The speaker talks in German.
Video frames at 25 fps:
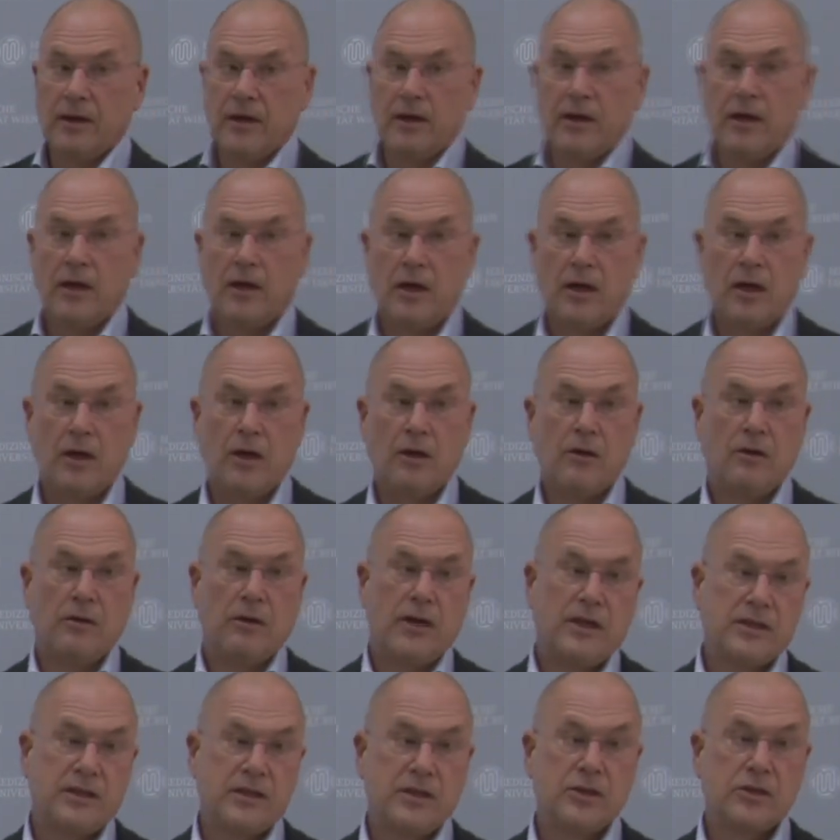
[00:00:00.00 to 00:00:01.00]
äh,
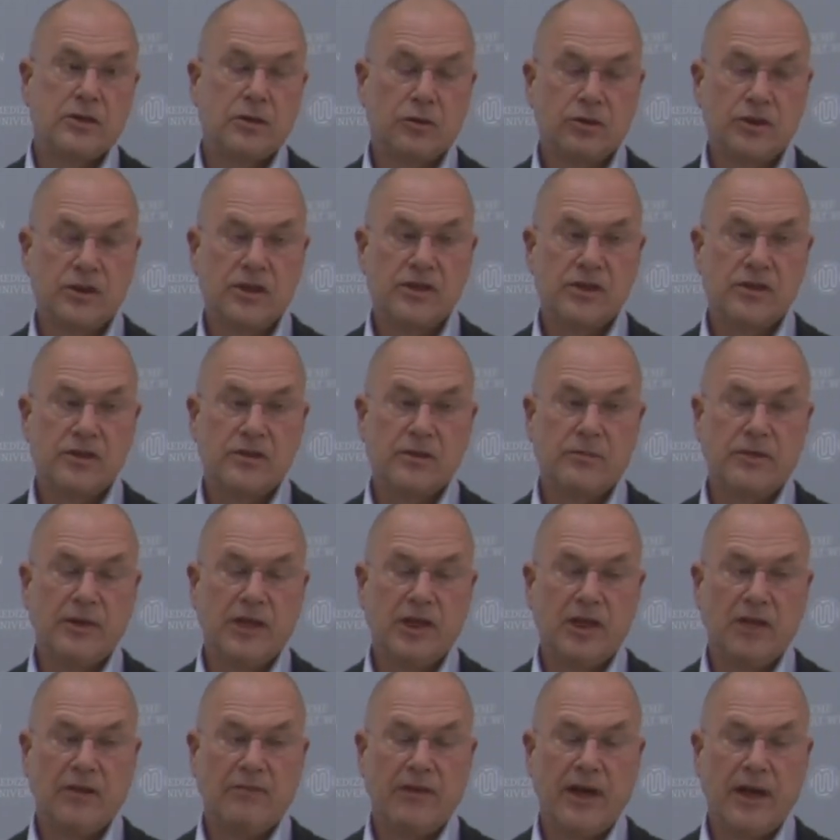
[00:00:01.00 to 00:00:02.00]
es ist so, dass also
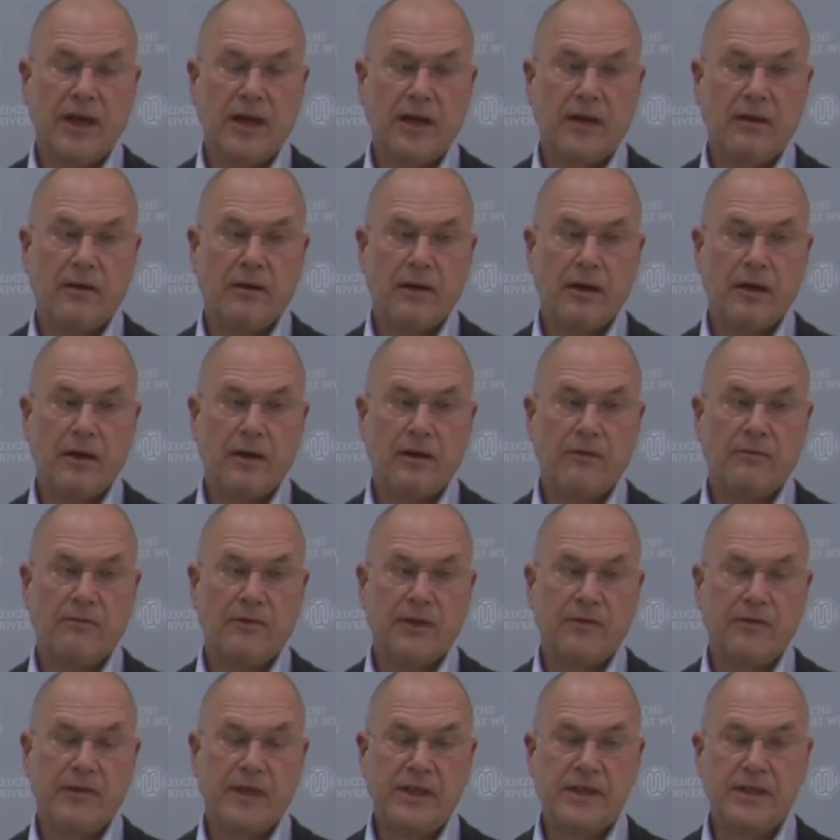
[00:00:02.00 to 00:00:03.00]
mittlerweile äh,
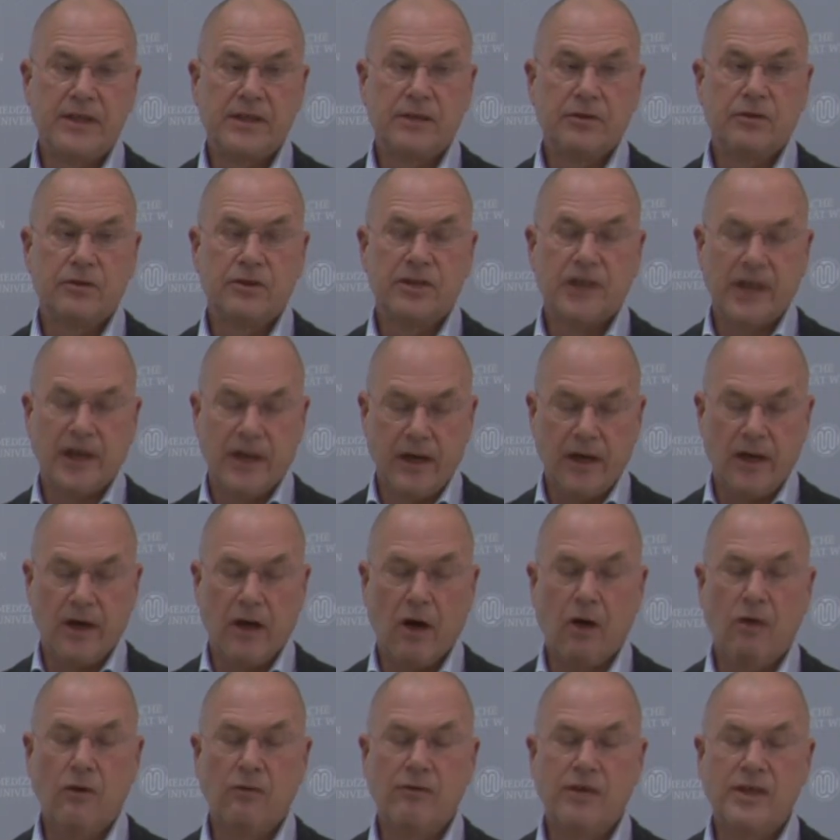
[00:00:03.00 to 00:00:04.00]
wir wissen und sehr
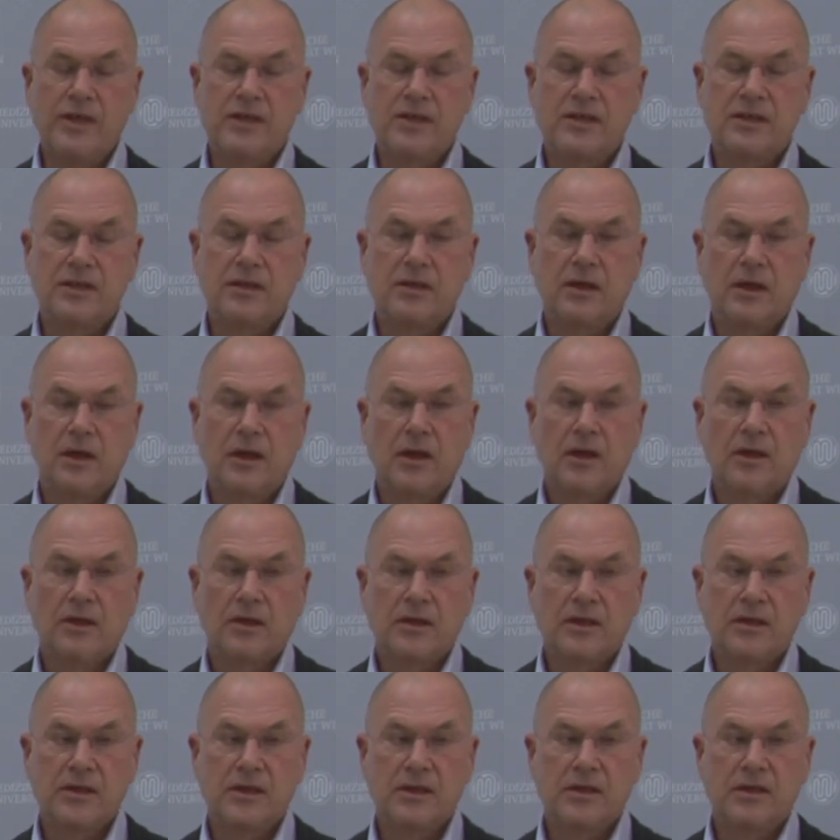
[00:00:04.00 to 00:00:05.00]
genau wissen,
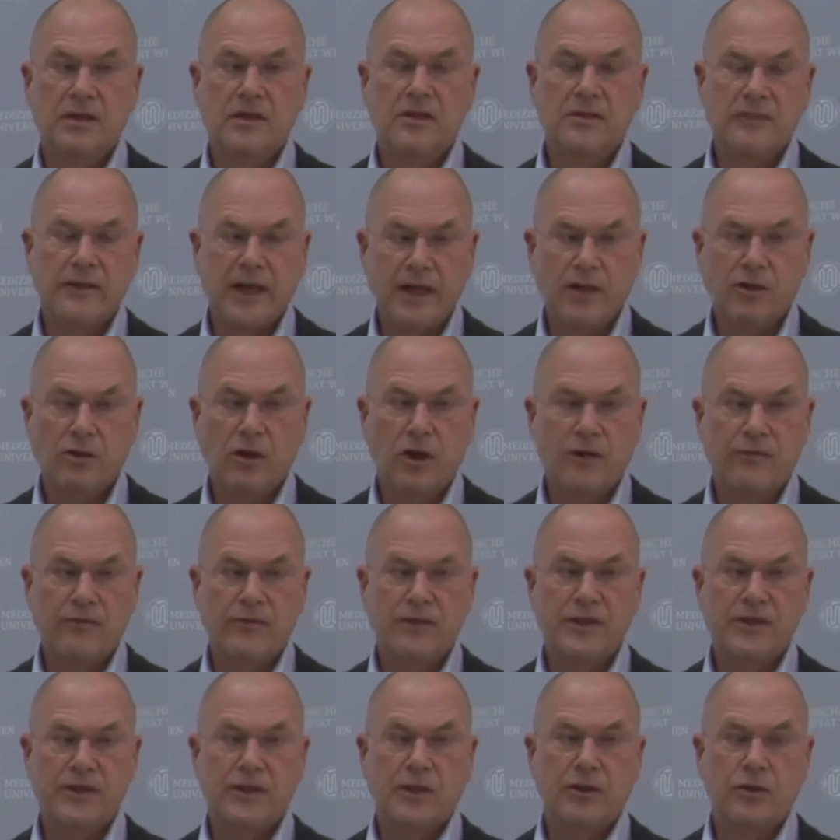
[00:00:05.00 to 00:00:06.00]
dass es die
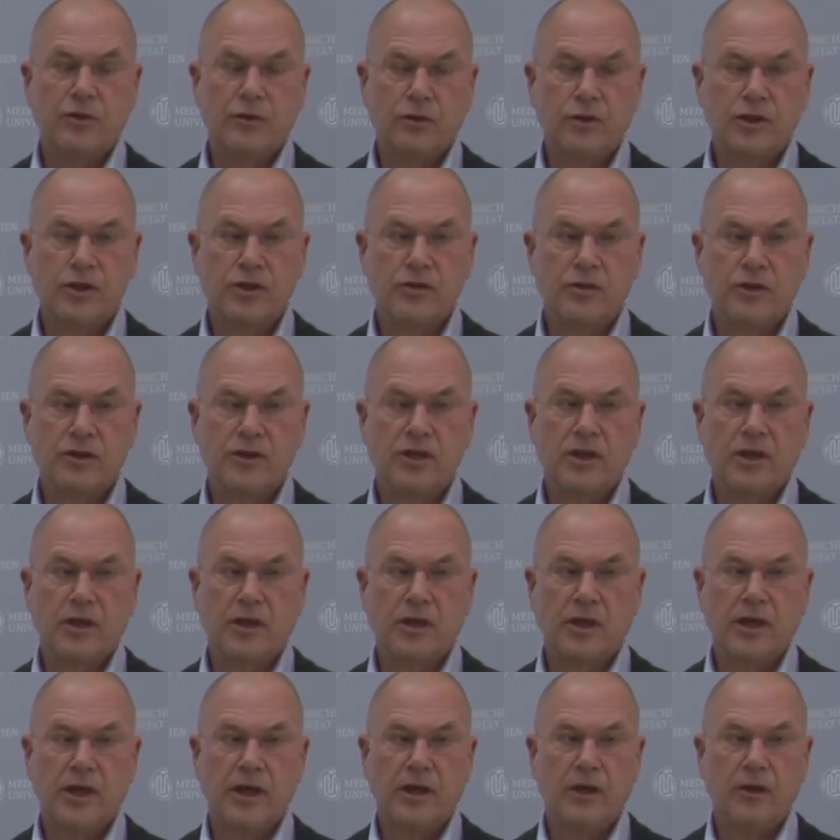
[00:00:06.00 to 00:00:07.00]
zweithäufigste
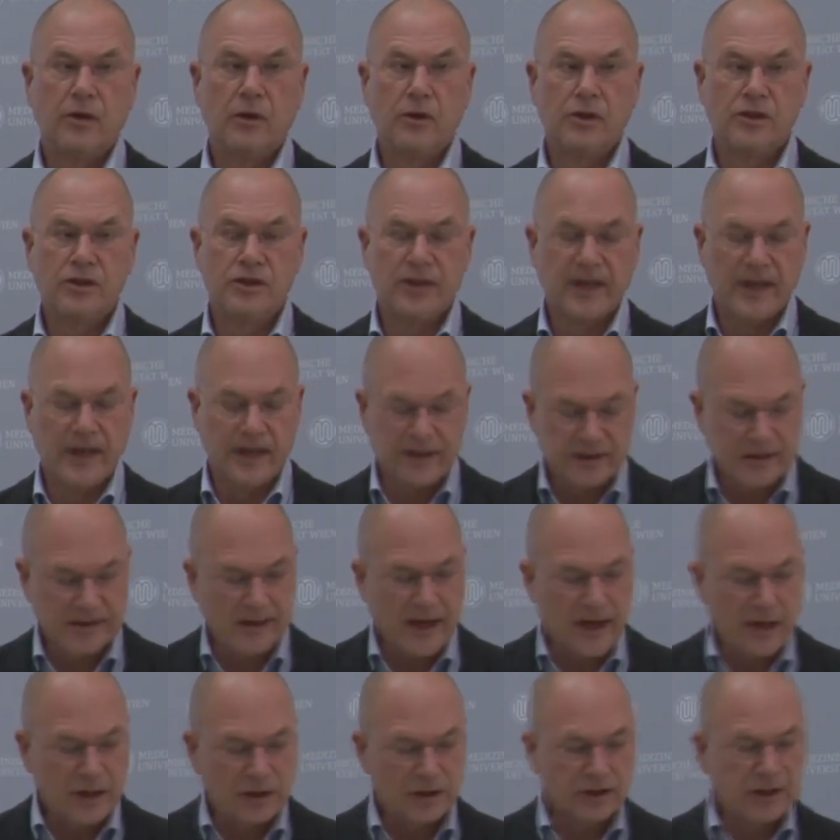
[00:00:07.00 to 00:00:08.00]
Todesursache in Österreich
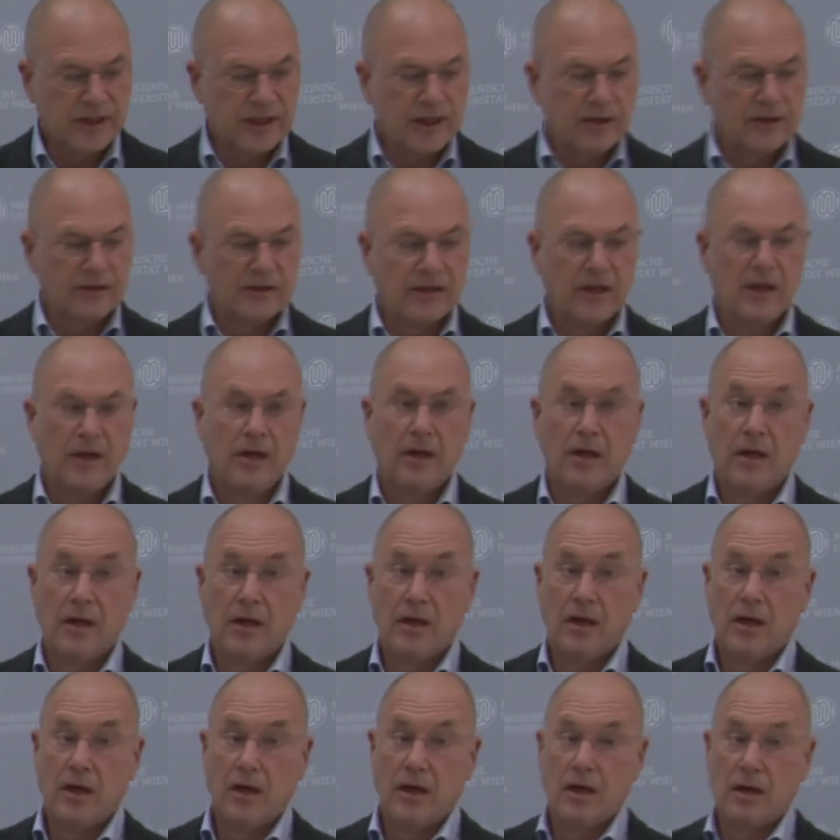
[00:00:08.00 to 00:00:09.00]
darstellt.
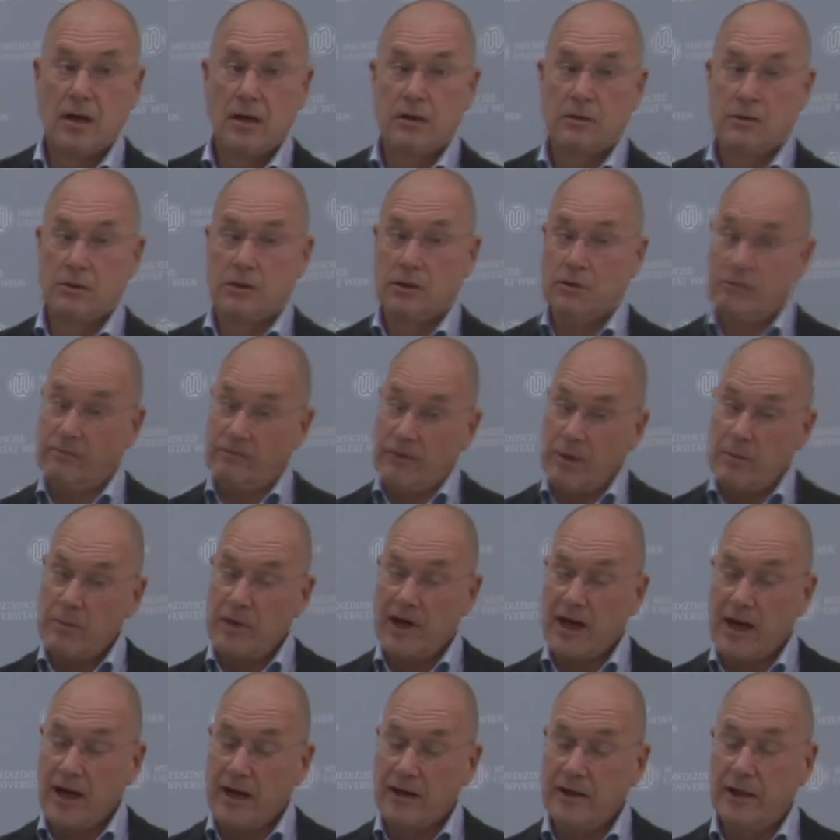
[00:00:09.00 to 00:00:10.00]
Äh, wenn man
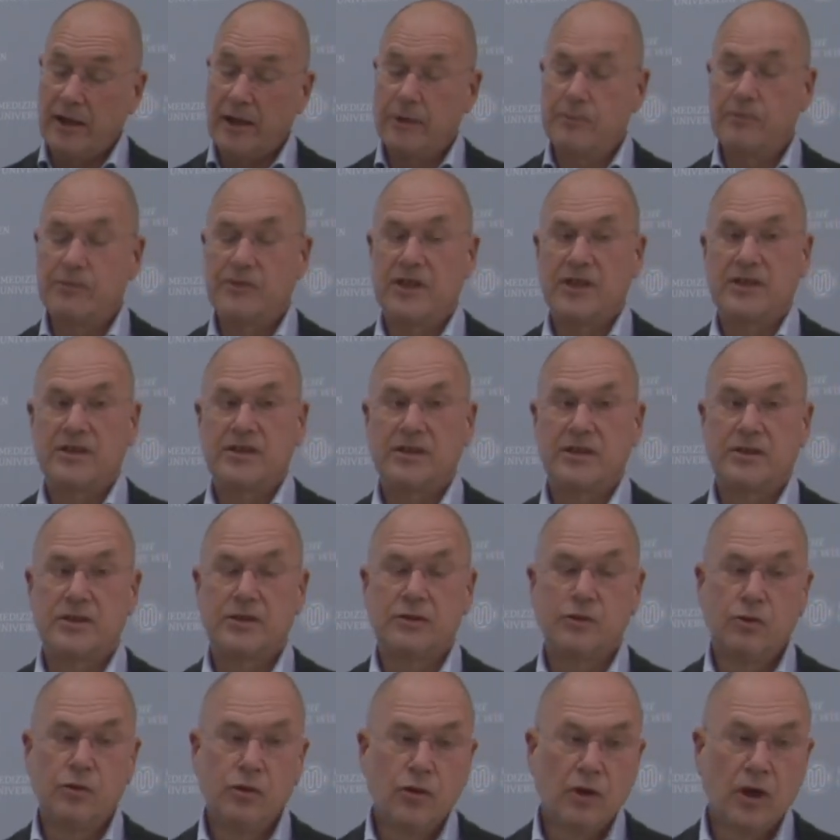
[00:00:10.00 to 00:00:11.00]
annimmt, dass das
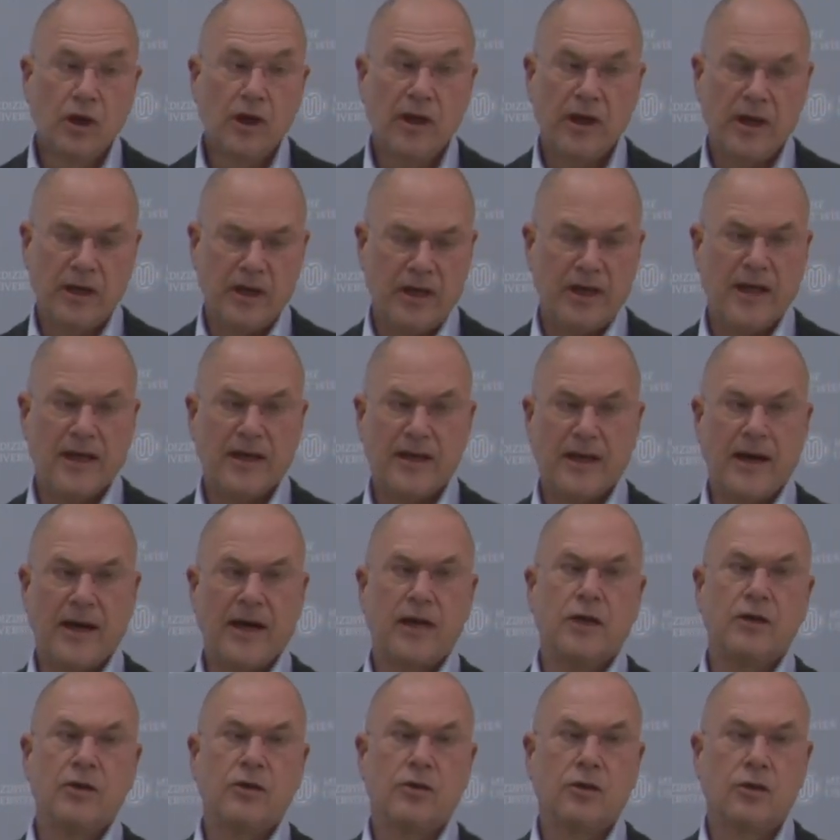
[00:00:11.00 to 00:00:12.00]
nur eine
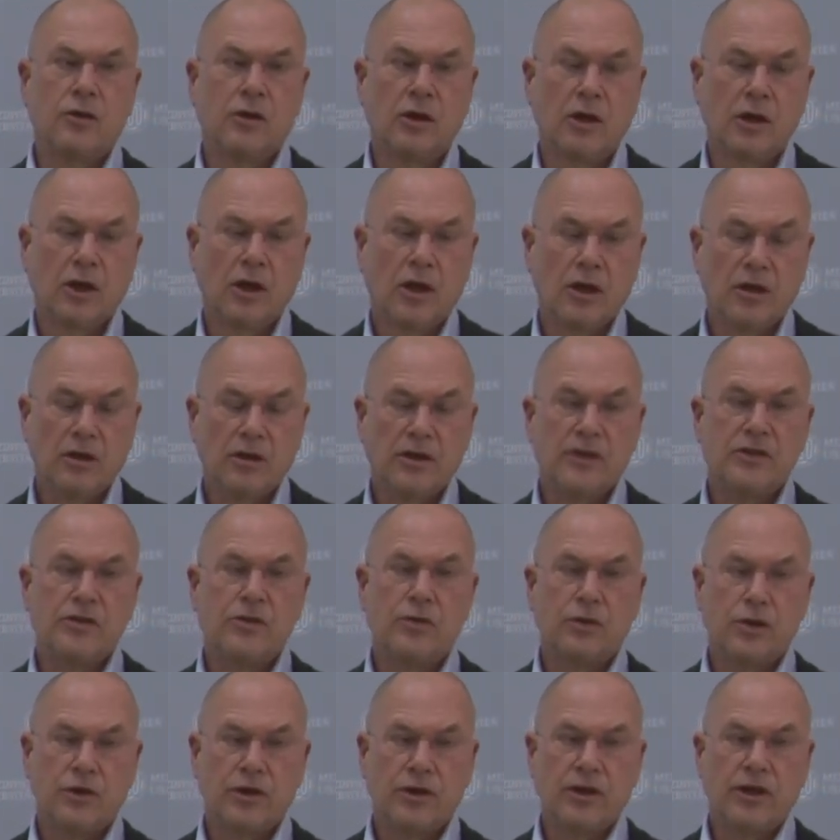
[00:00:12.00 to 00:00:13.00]
Erkrankung des
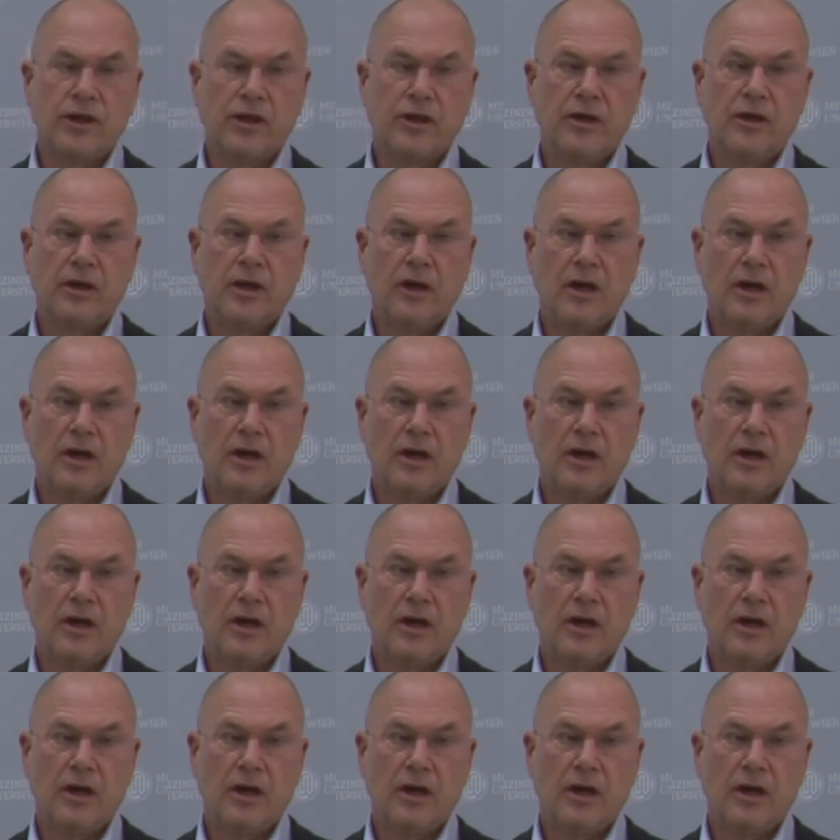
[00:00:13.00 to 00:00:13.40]
höheren